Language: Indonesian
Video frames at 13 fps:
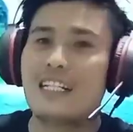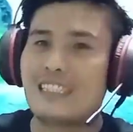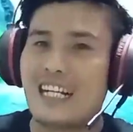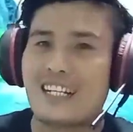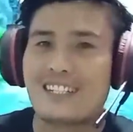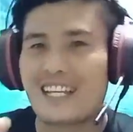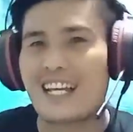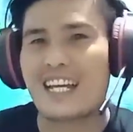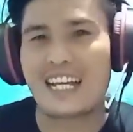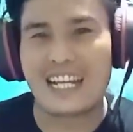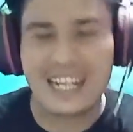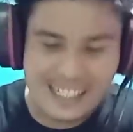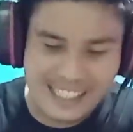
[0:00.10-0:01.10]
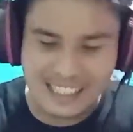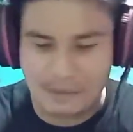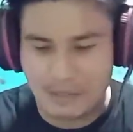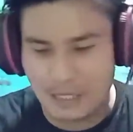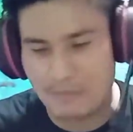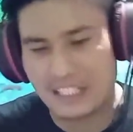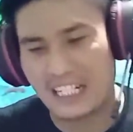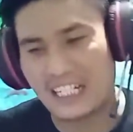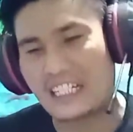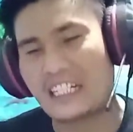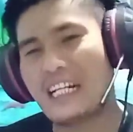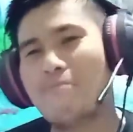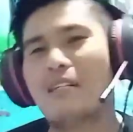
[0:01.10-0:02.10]
Yang saya herankan teman-teman
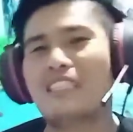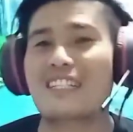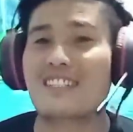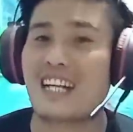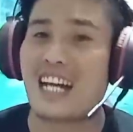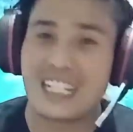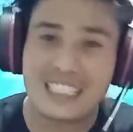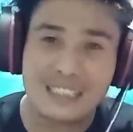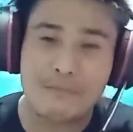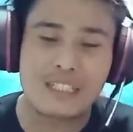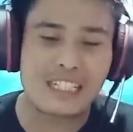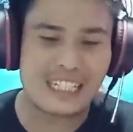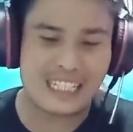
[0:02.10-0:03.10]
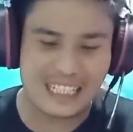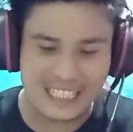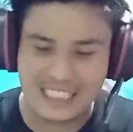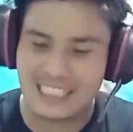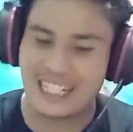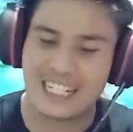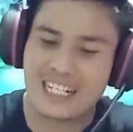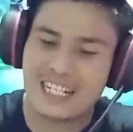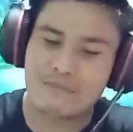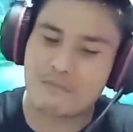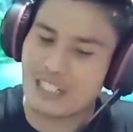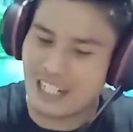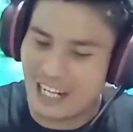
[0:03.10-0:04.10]
sekalian ada banyak sekali mereka yang
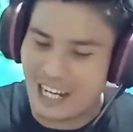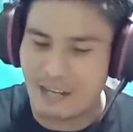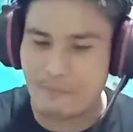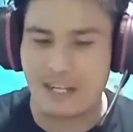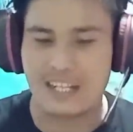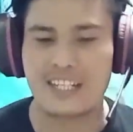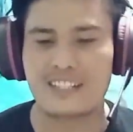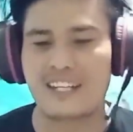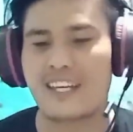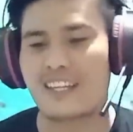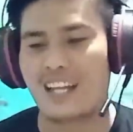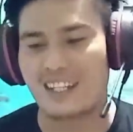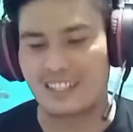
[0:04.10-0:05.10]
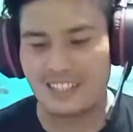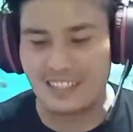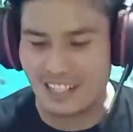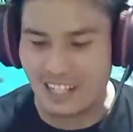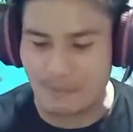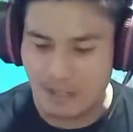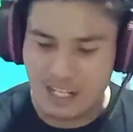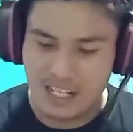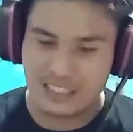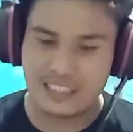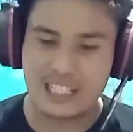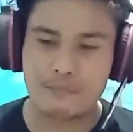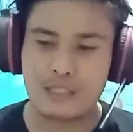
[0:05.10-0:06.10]
mengklaim ayat-ayat Alkitab
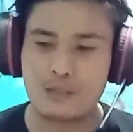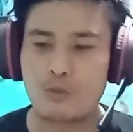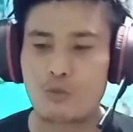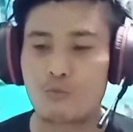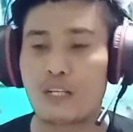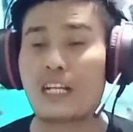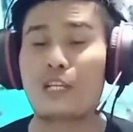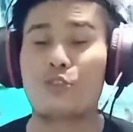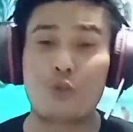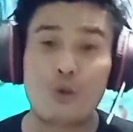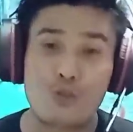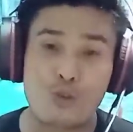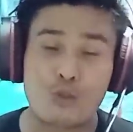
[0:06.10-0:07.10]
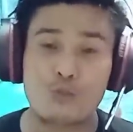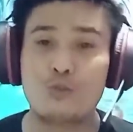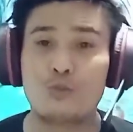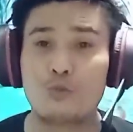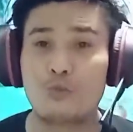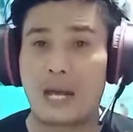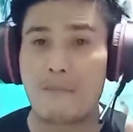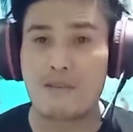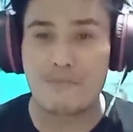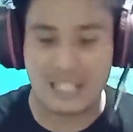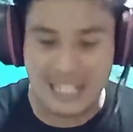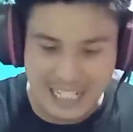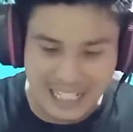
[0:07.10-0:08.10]
yang menurut mereka cocok untuk nabi
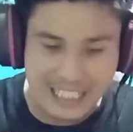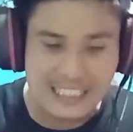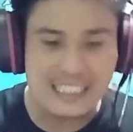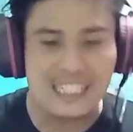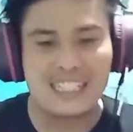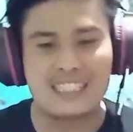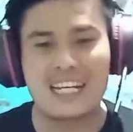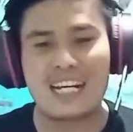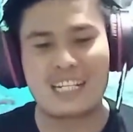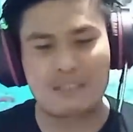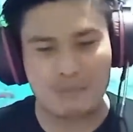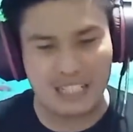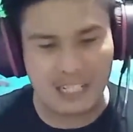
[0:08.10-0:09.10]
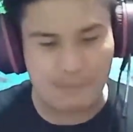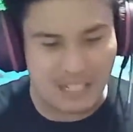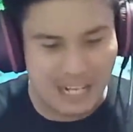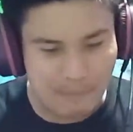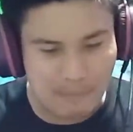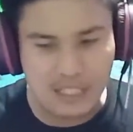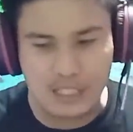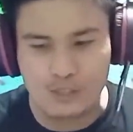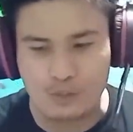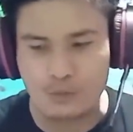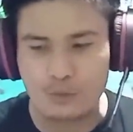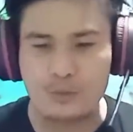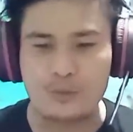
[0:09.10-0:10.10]
mereka dan mereka mengambil
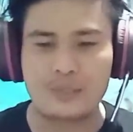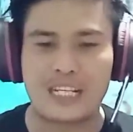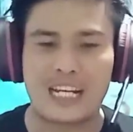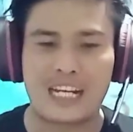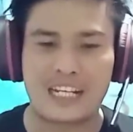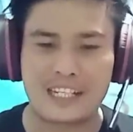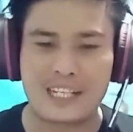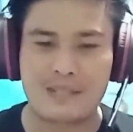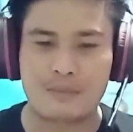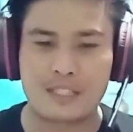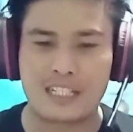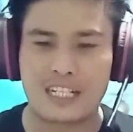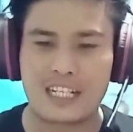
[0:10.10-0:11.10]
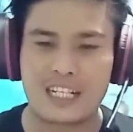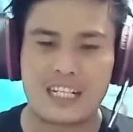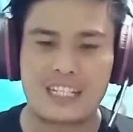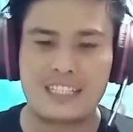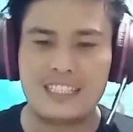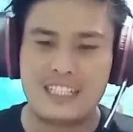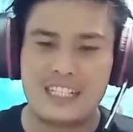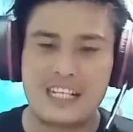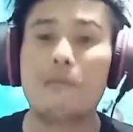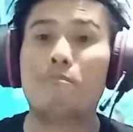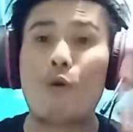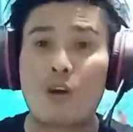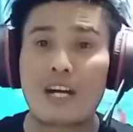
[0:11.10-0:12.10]
itu dan akhirnya mereka
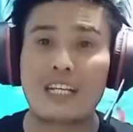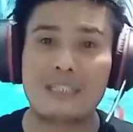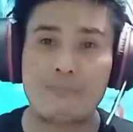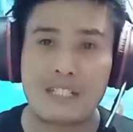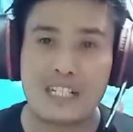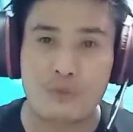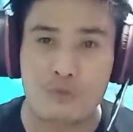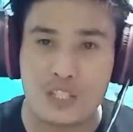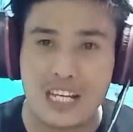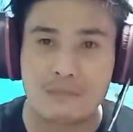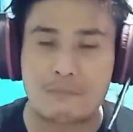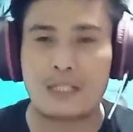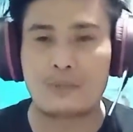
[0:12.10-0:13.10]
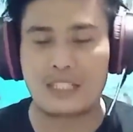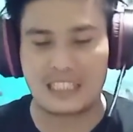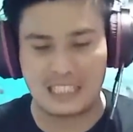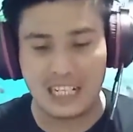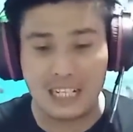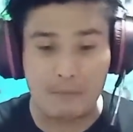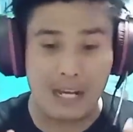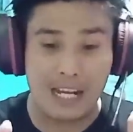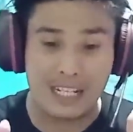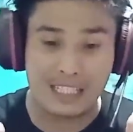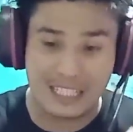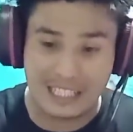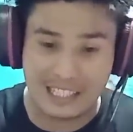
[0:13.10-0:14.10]
hebohkan di media sosial bahwa di dalam
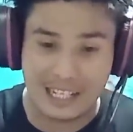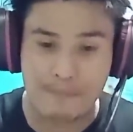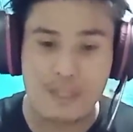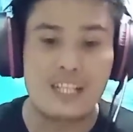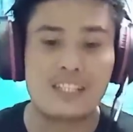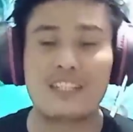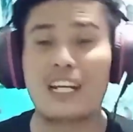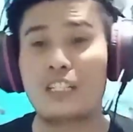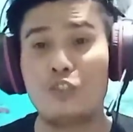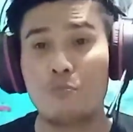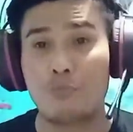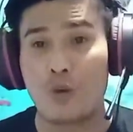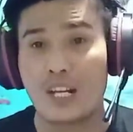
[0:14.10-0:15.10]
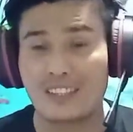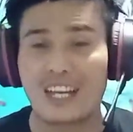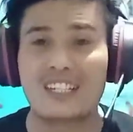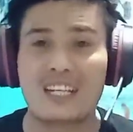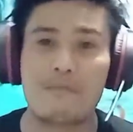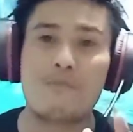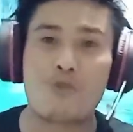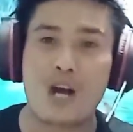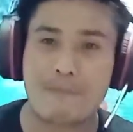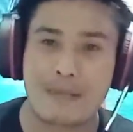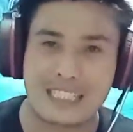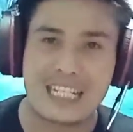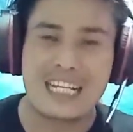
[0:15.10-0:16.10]
Alkitab telah dinubuatkan Nabi
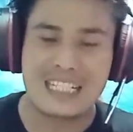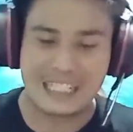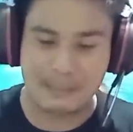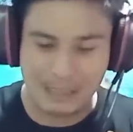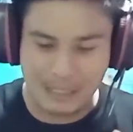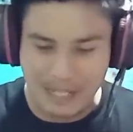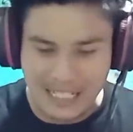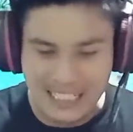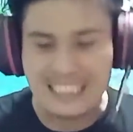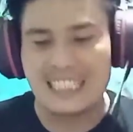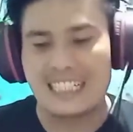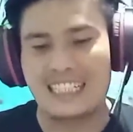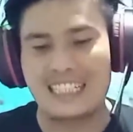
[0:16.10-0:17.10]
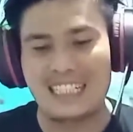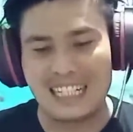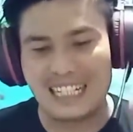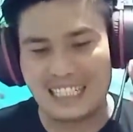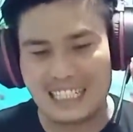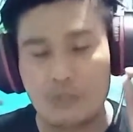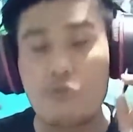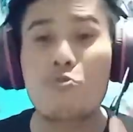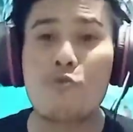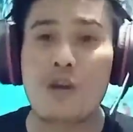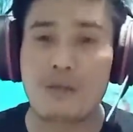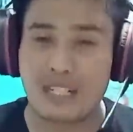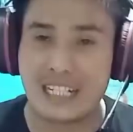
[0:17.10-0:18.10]
Muhammad. Nah teman-teman inilah
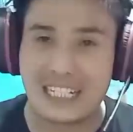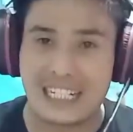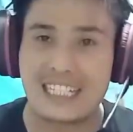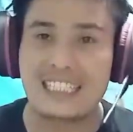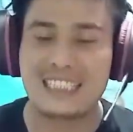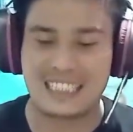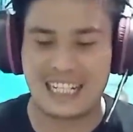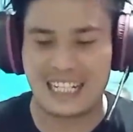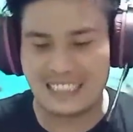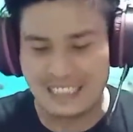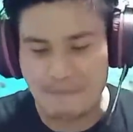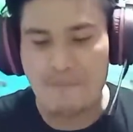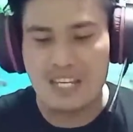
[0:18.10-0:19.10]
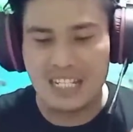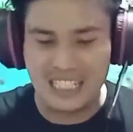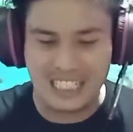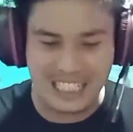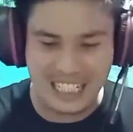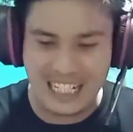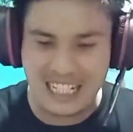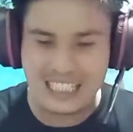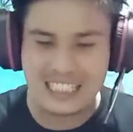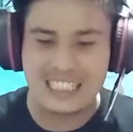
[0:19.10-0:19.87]
kedunguan mereka dan inilah